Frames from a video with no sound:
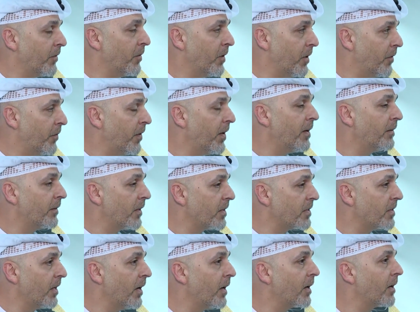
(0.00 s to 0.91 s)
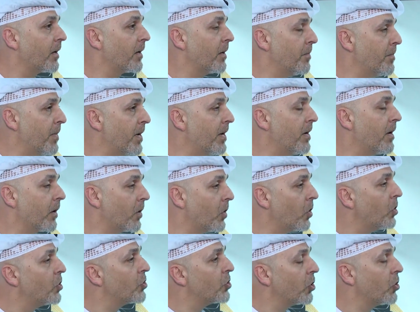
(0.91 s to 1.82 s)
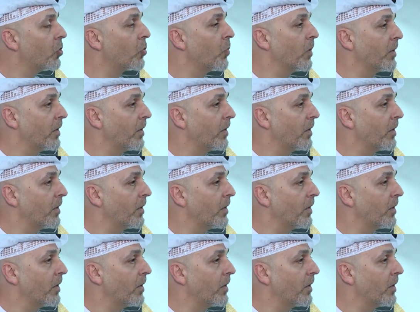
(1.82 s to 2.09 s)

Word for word: اللي فعلا تستحق منا كل شكر